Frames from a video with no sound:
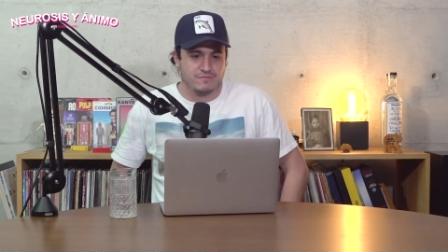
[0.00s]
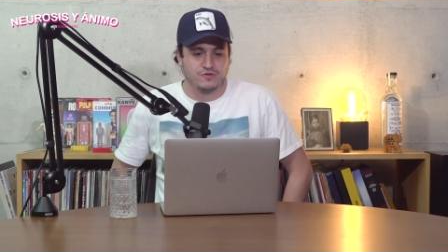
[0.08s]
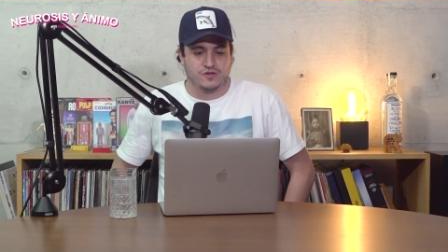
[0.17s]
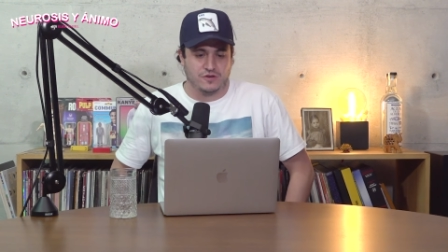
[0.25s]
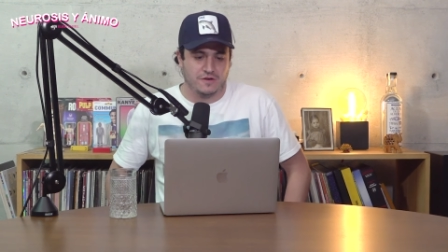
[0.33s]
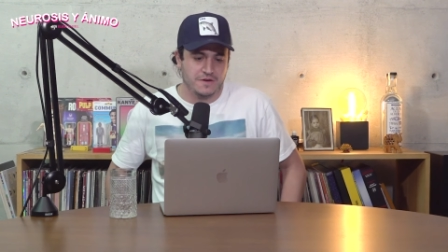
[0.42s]

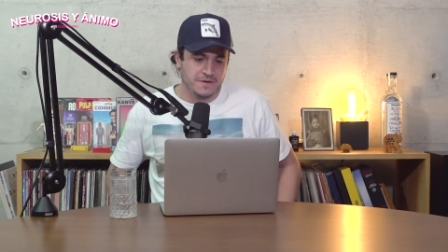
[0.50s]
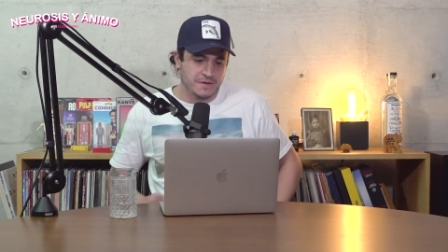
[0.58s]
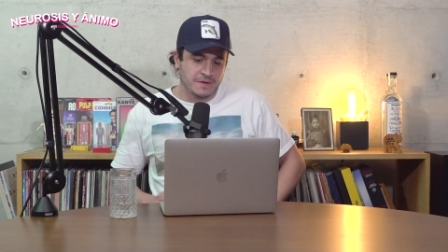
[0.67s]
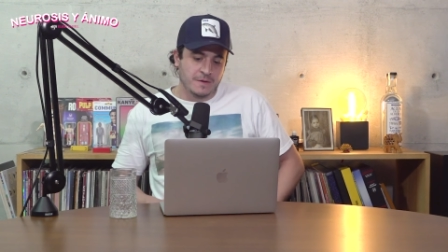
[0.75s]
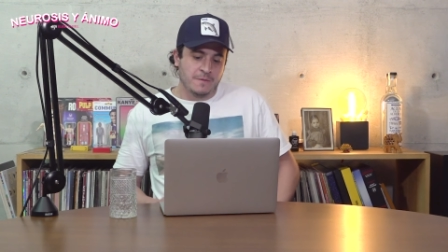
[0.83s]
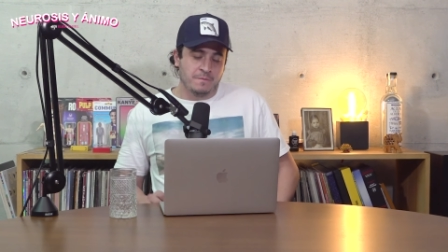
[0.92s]
empezar a salir
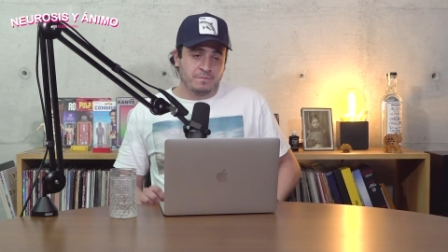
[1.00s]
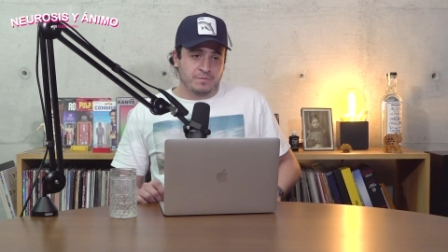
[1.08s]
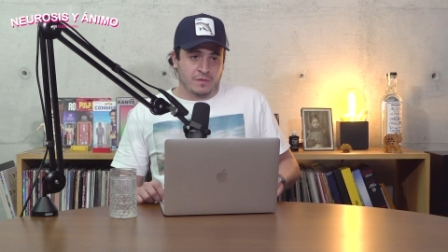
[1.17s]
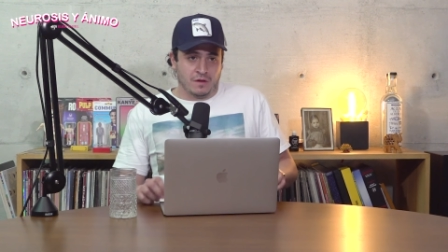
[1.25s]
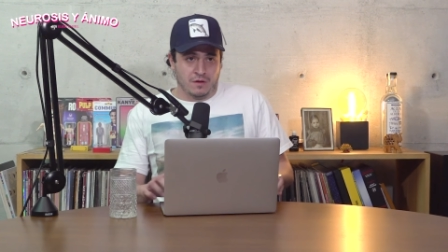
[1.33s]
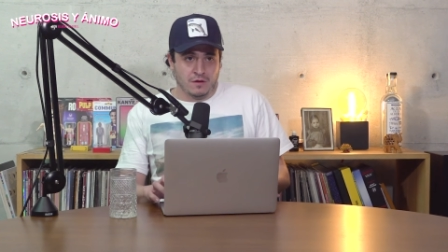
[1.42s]
agua como en
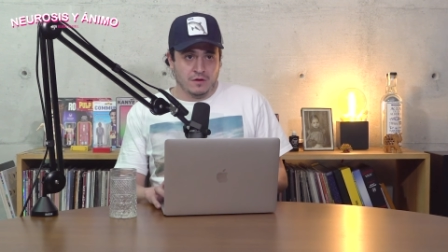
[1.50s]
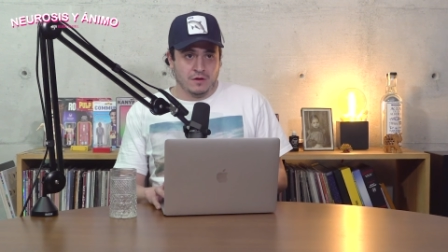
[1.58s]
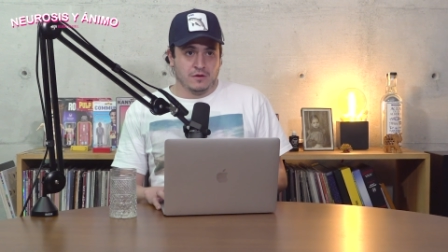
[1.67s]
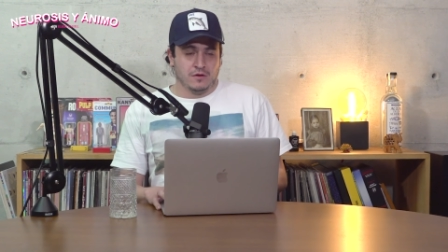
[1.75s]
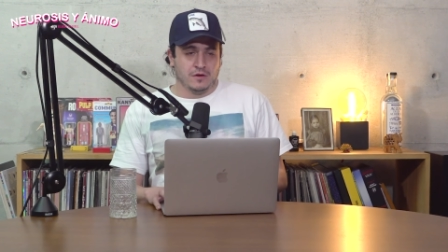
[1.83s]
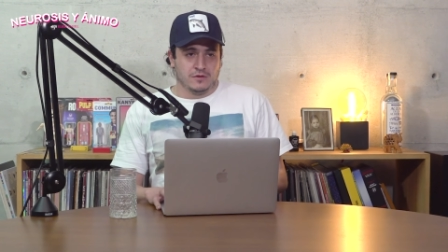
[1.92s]
el Monumento a
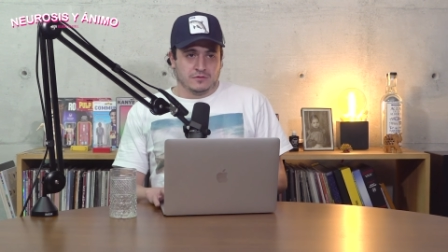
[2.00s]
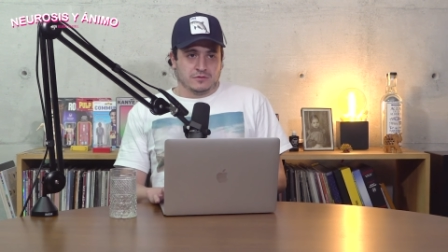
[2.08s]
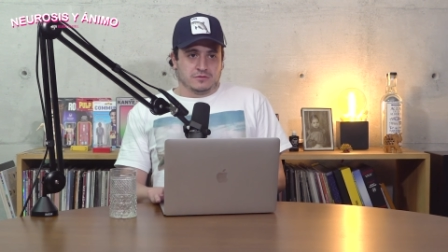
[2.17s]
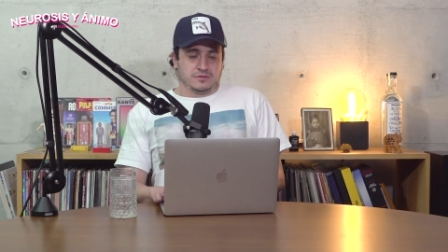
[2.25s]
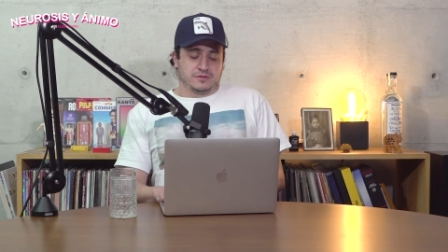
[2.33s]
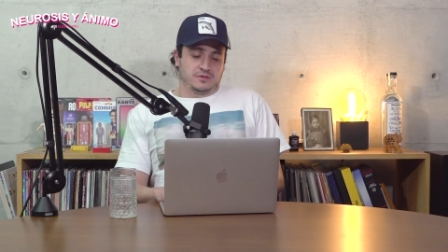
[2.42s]
la
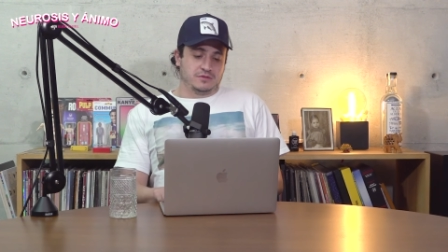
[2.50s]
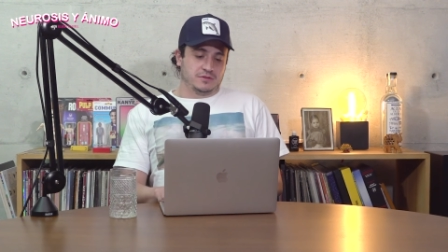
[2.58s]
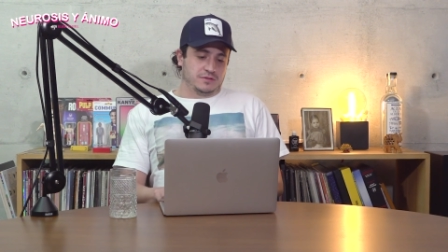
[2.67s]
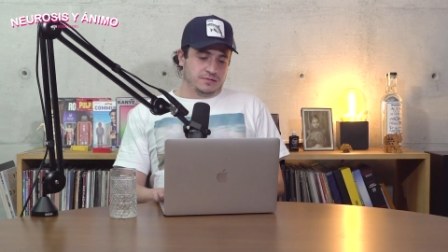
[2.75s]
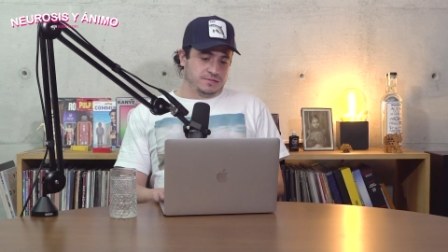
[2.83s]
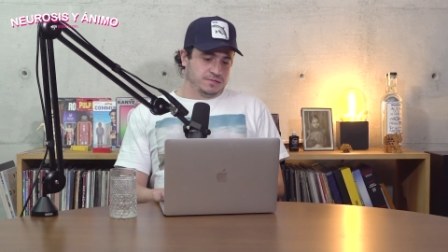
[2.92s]
Revolución, así que
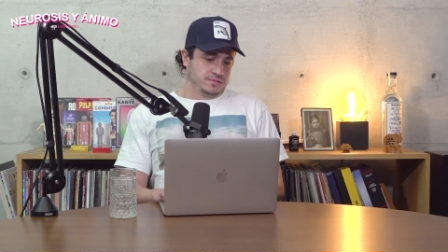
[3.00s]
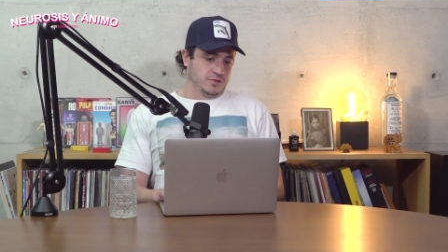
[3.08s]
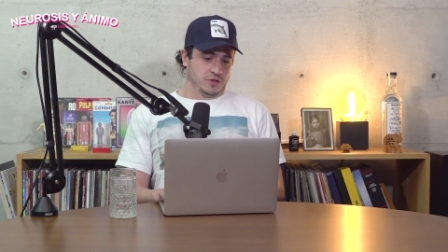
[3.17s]
salen como.